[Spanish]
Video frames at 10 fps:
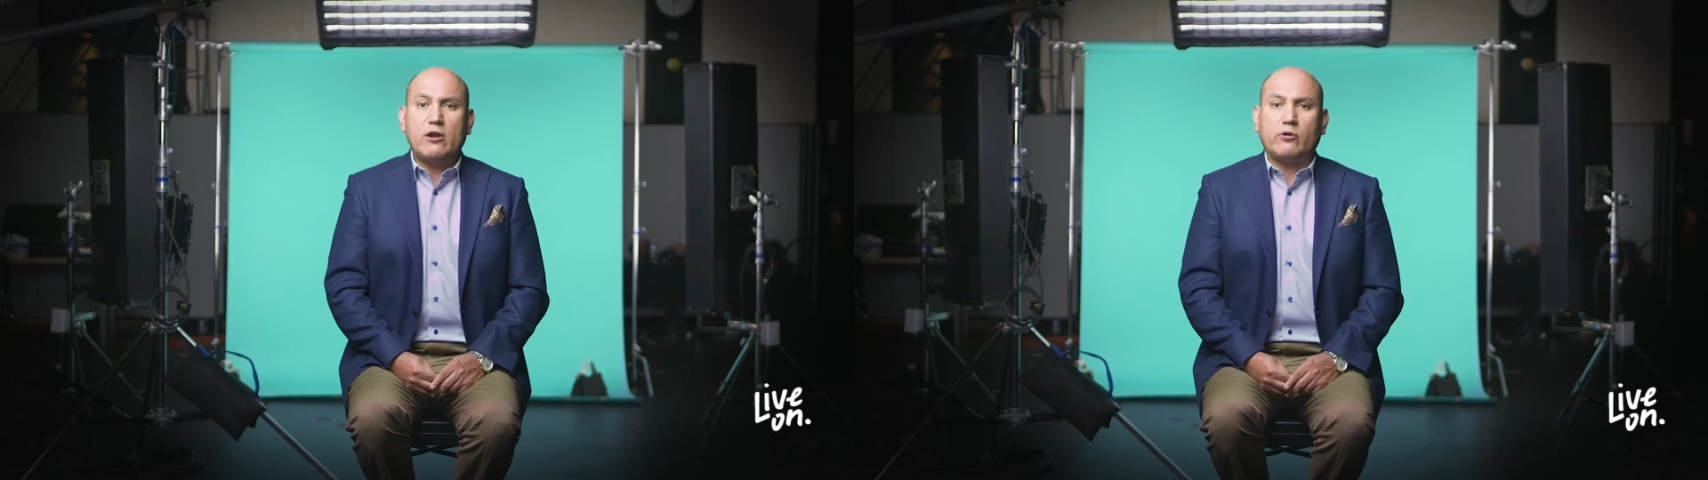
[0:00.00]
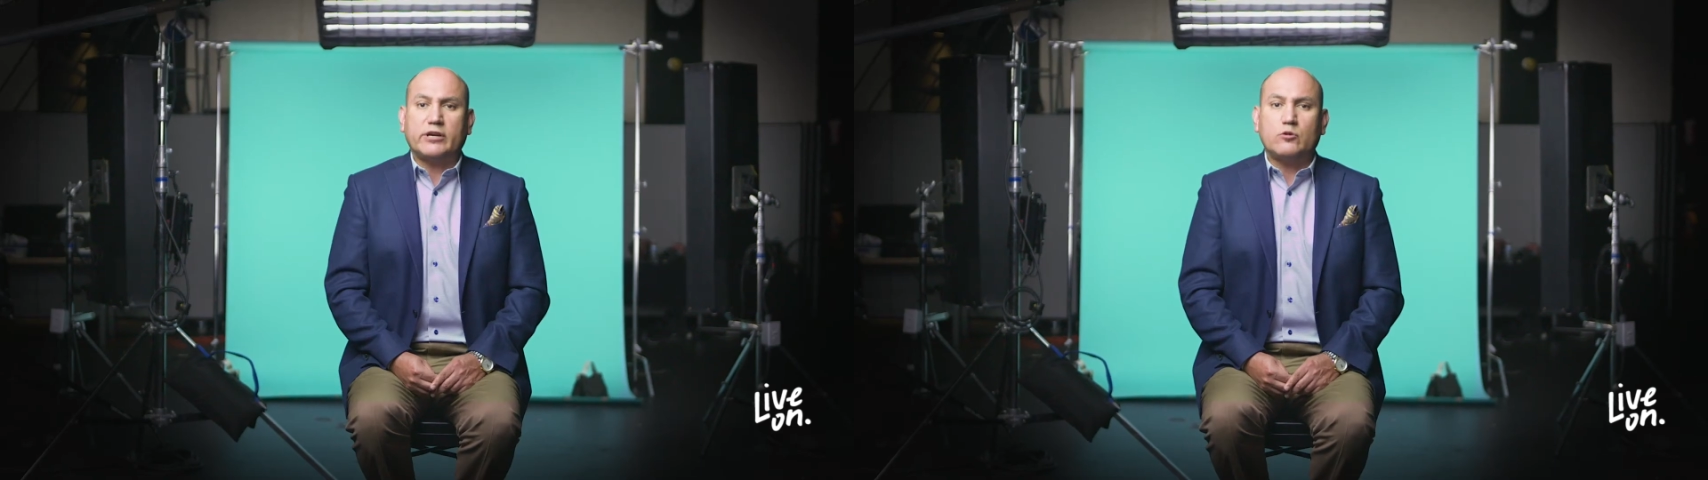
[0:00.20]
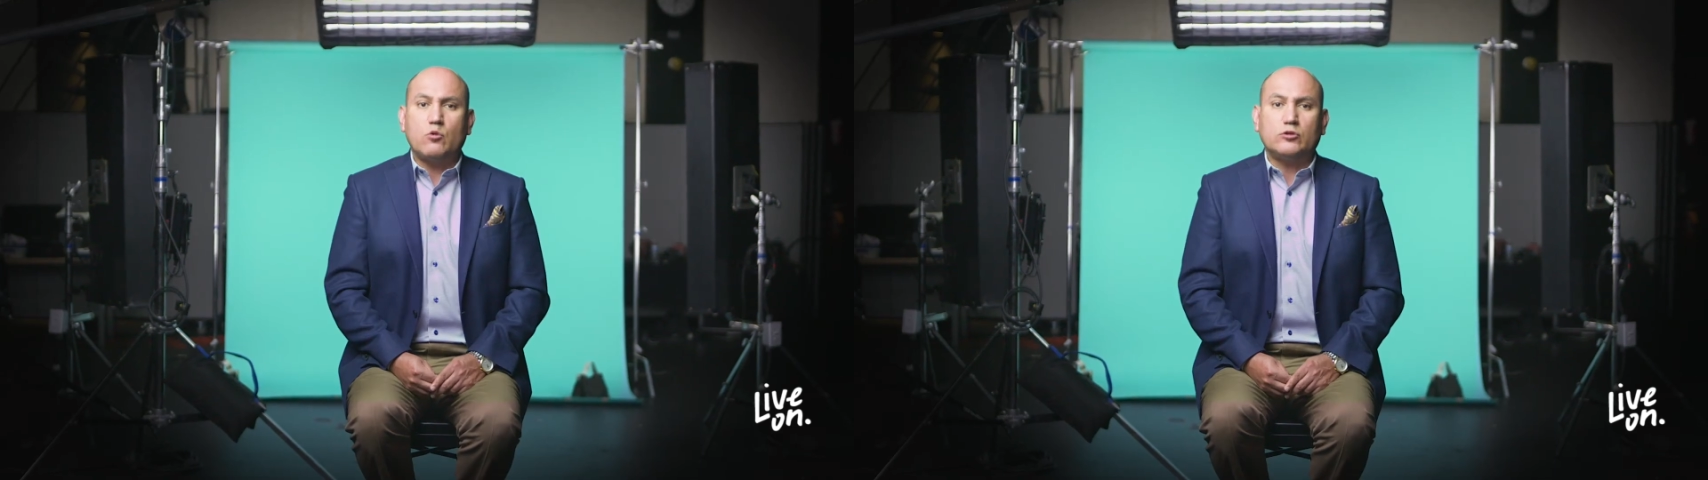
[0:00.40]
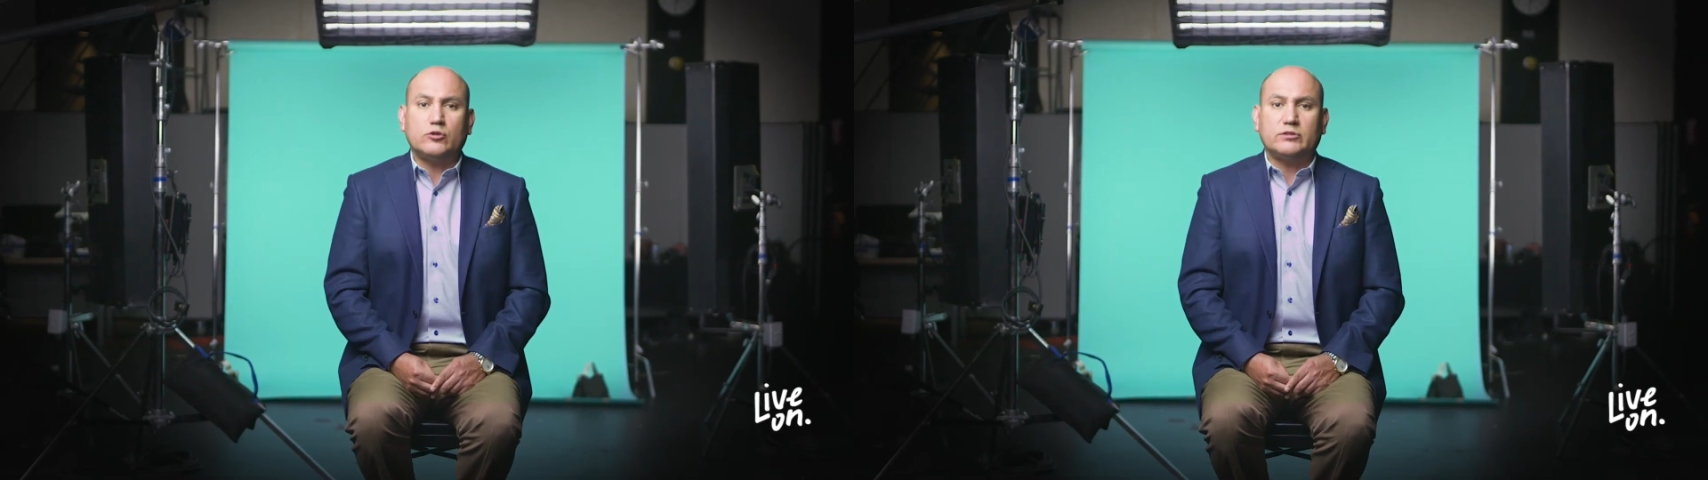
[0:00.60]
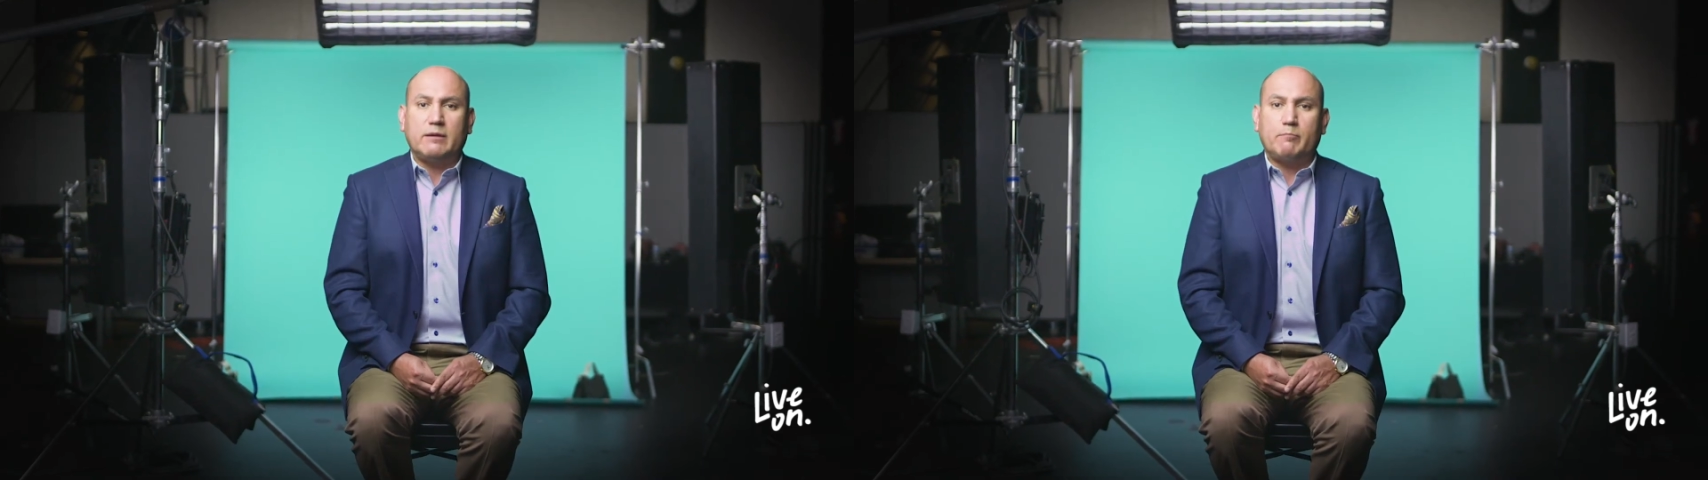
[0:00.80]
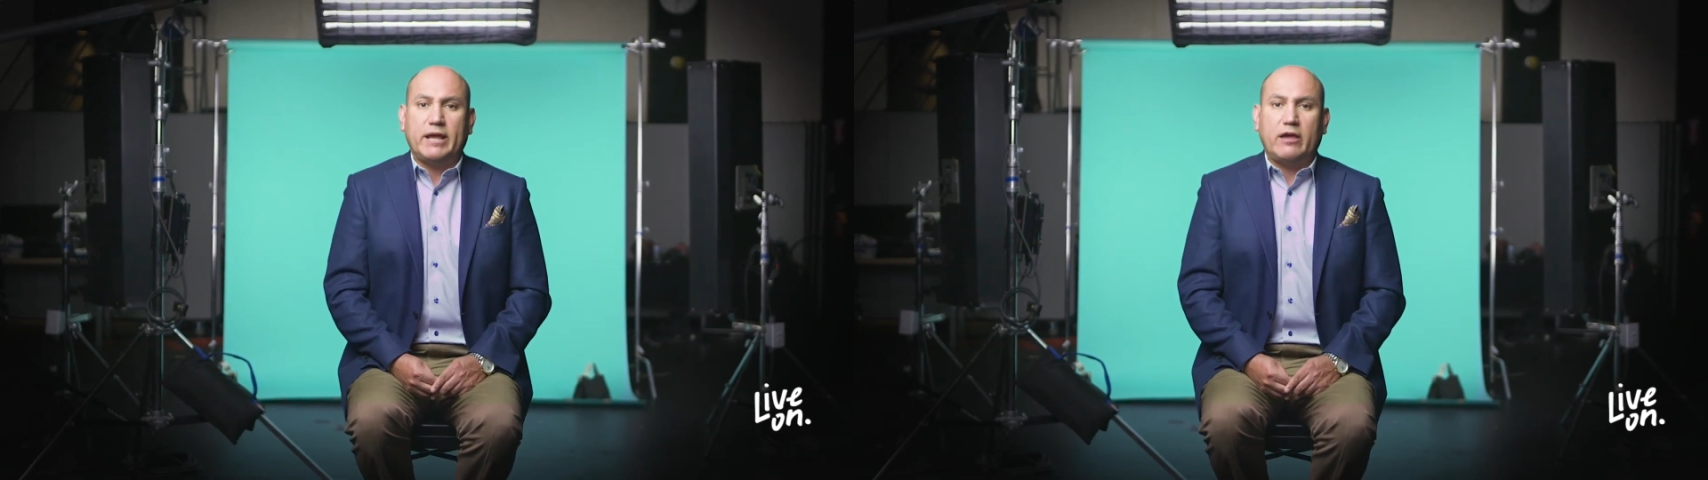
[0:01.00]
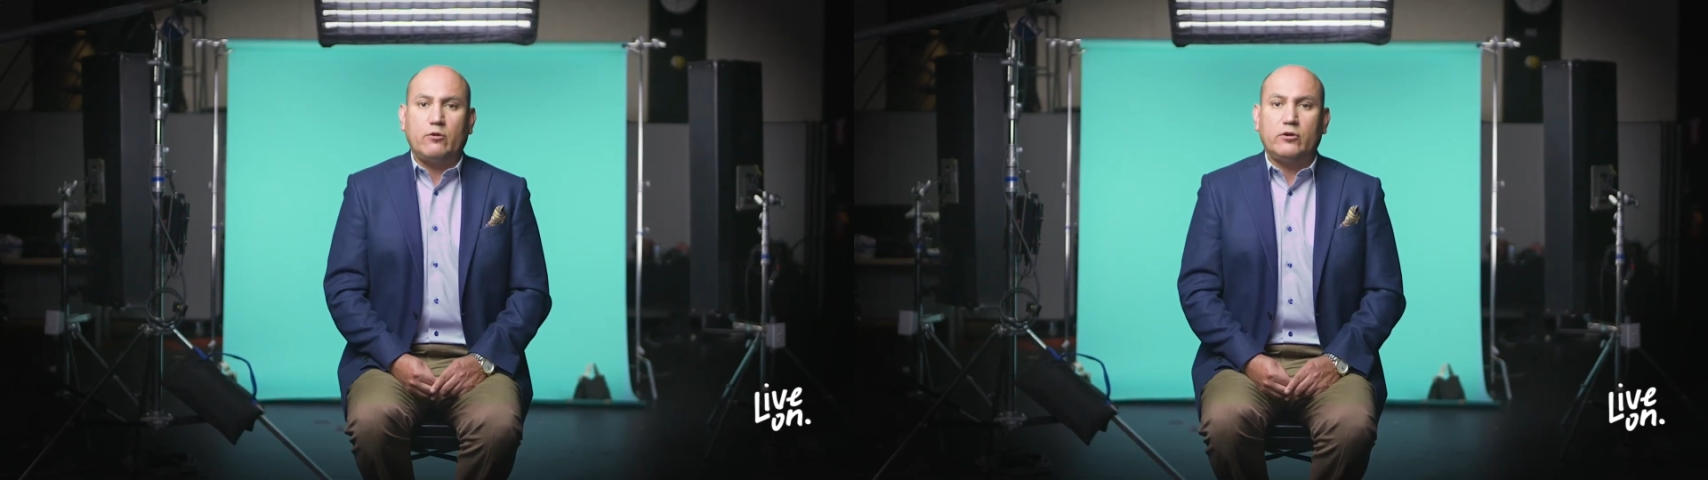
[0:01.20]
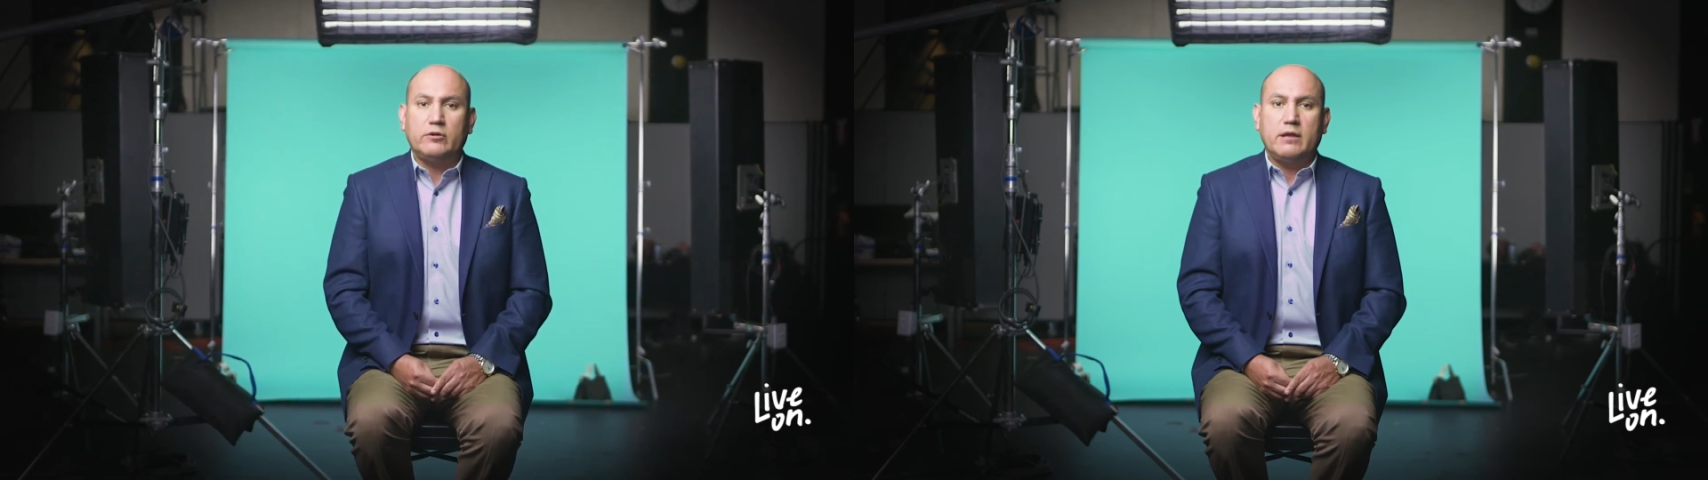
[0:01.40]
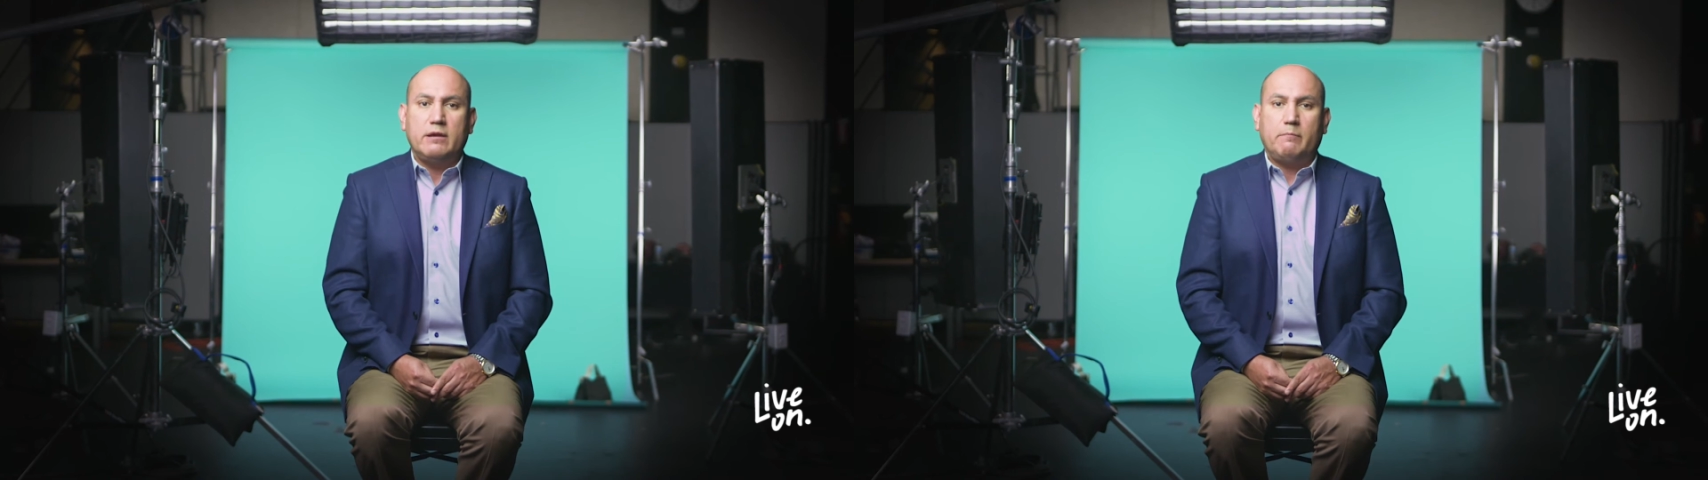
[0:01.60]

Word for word: los recursos de empleador